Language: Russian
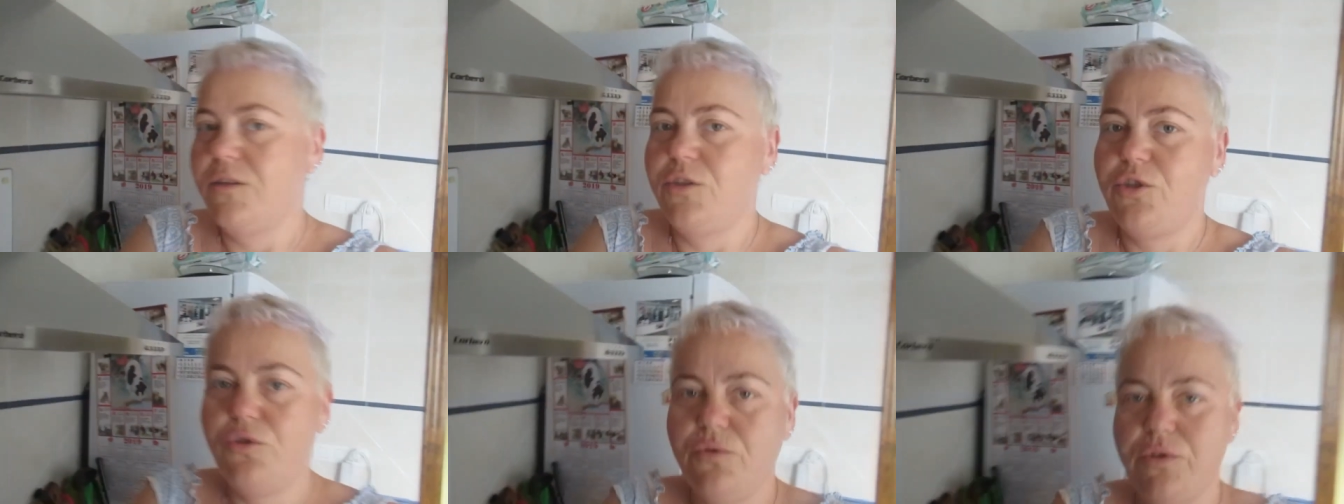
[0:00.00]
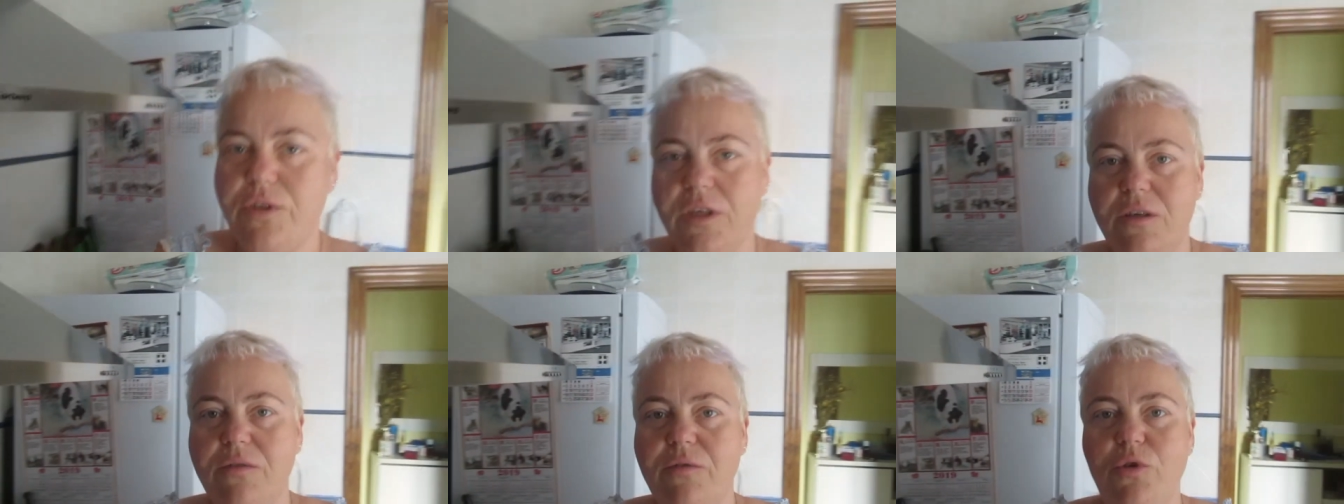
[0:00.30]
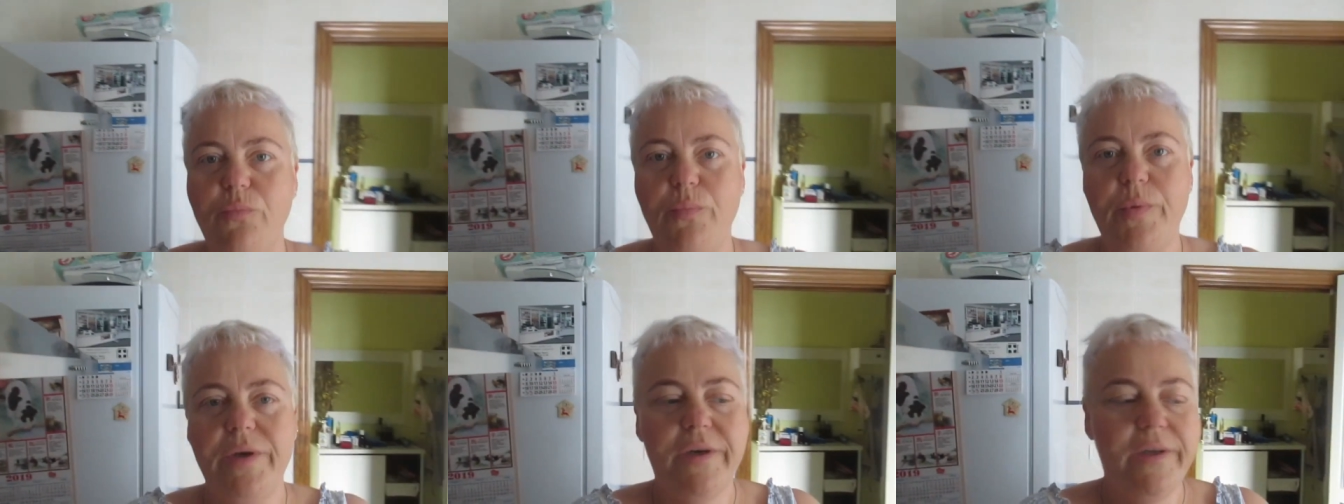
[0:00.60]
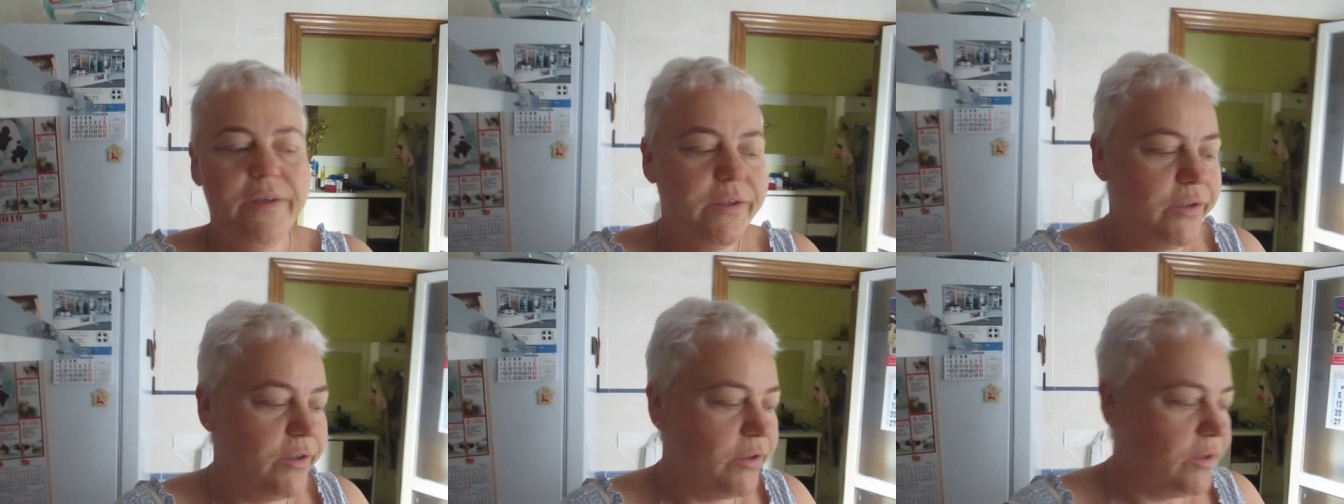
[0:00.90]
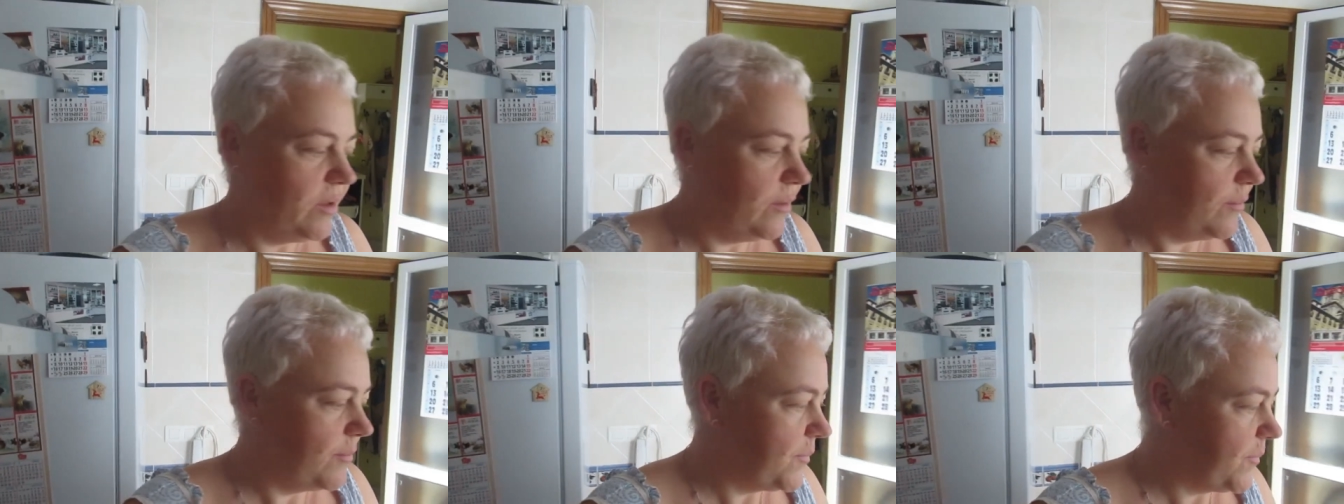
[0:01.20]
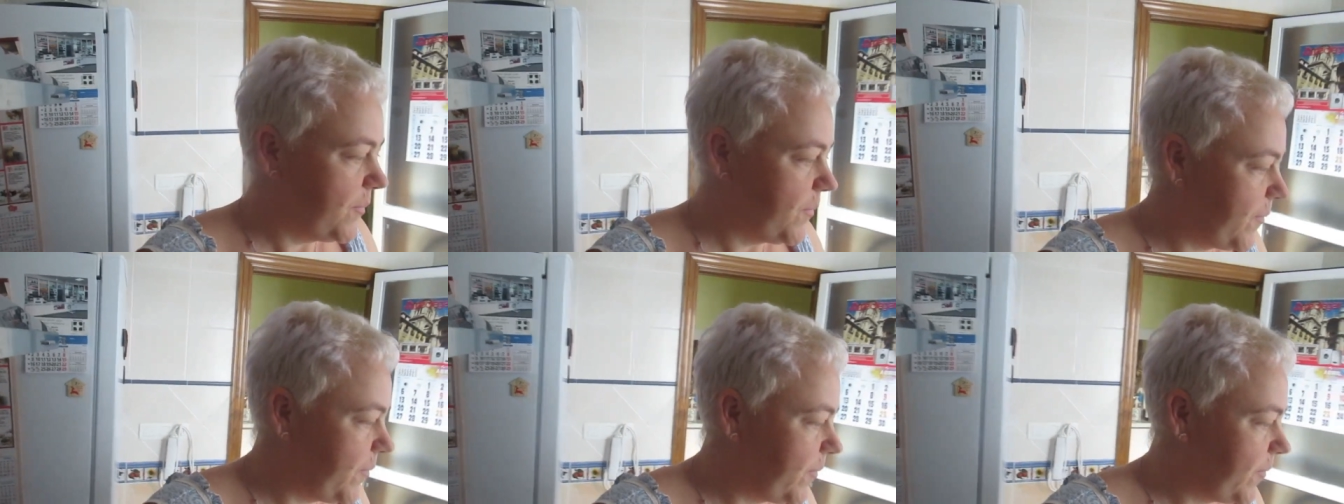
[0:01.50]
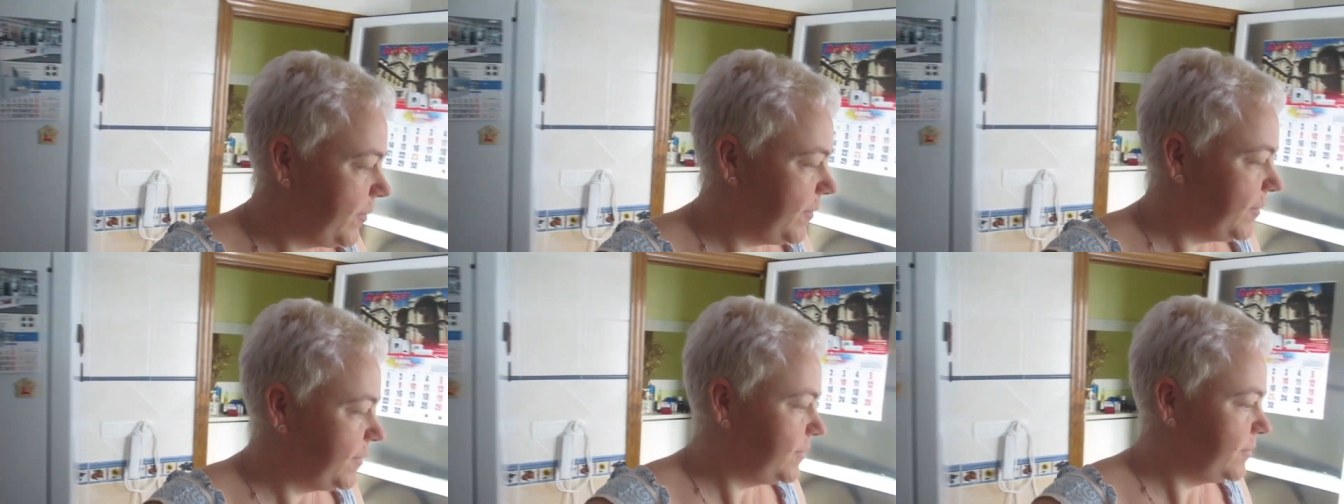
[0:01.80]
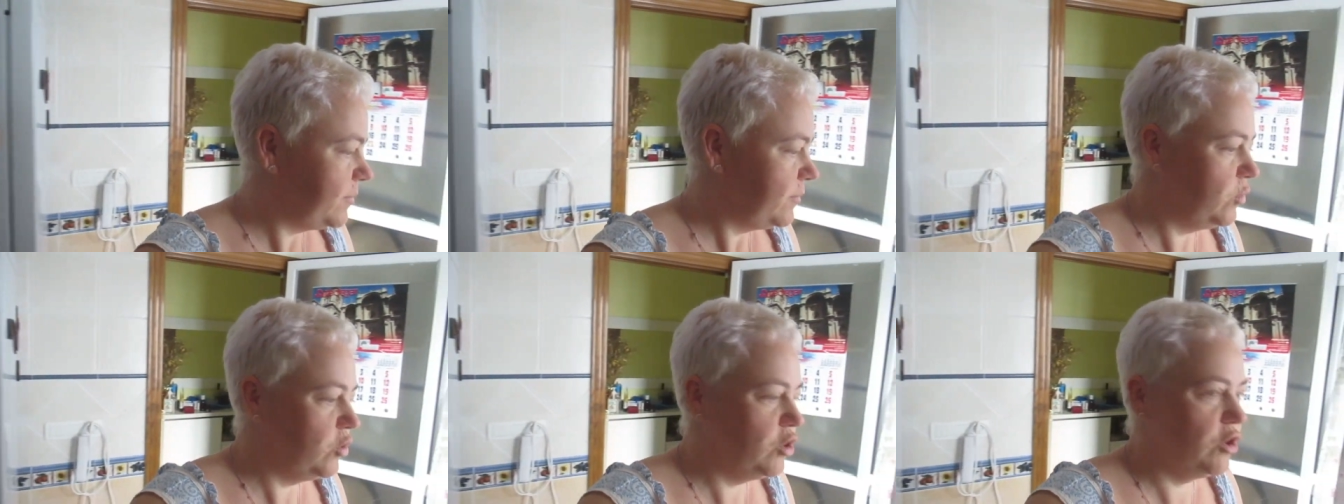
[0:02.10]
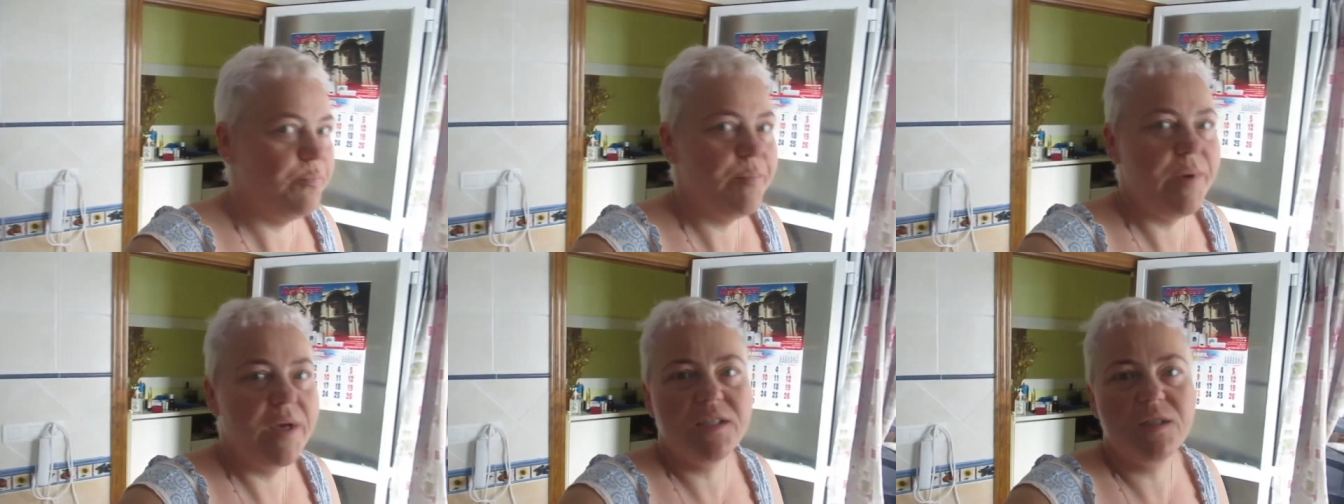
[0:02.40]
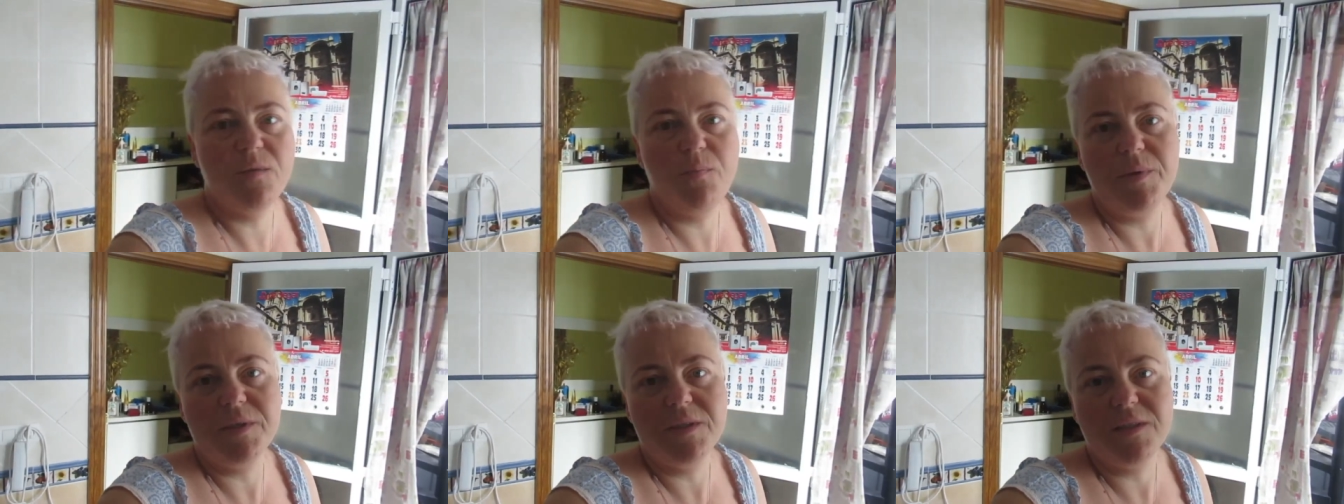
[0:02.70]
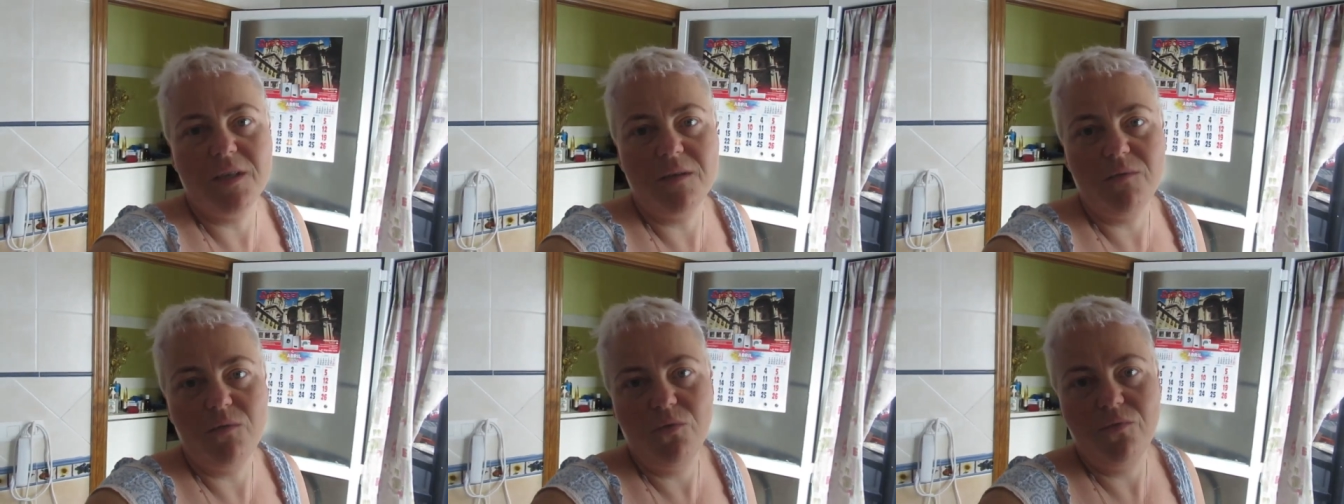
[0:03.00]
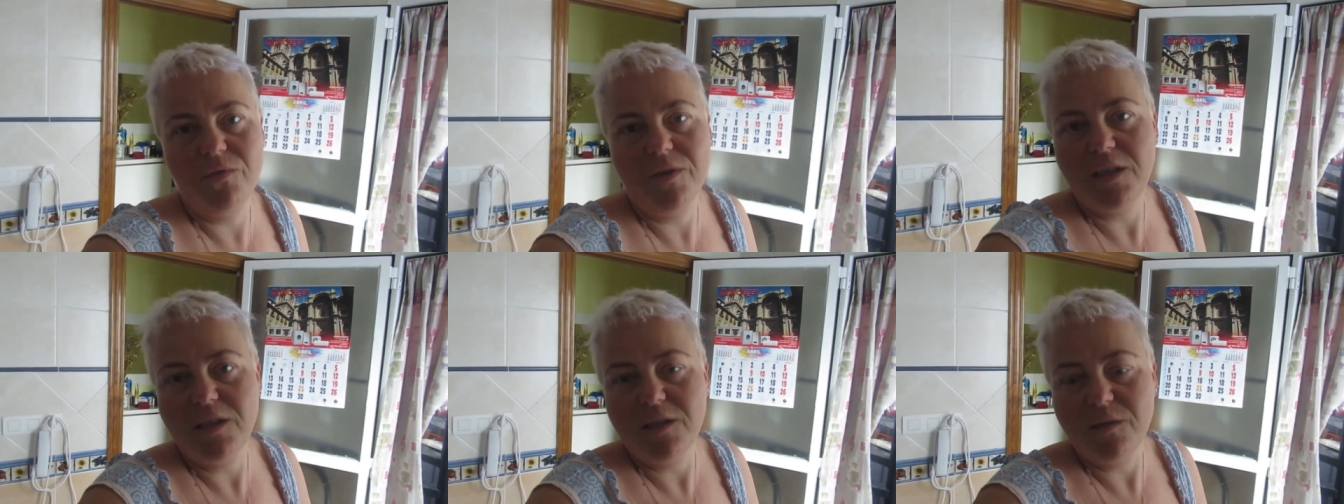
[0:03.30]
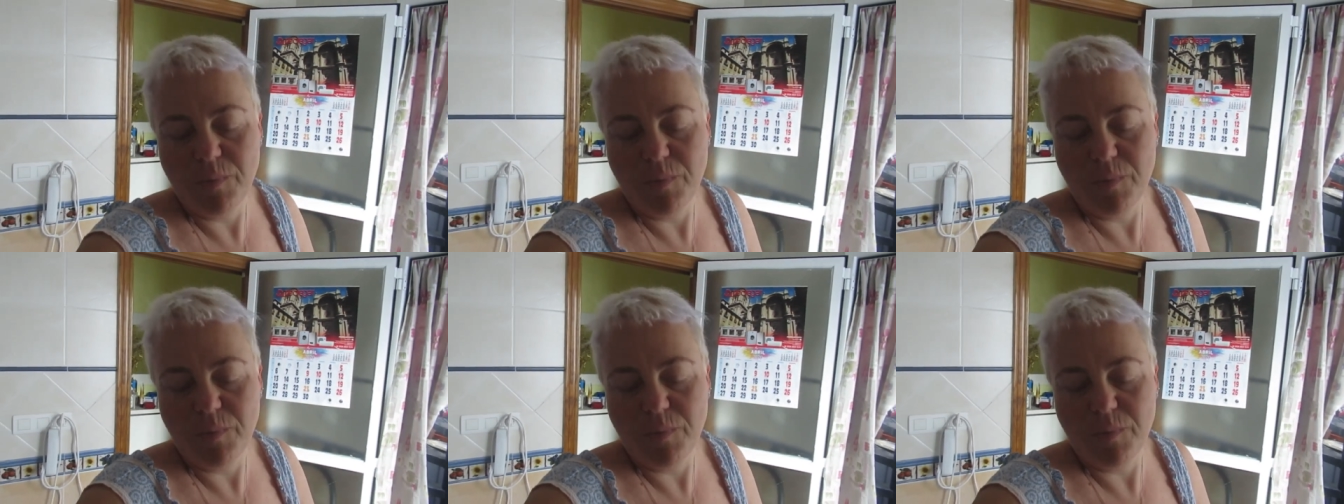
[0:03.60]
Че я говорю пораньше-то? Может, мясо поставлю варить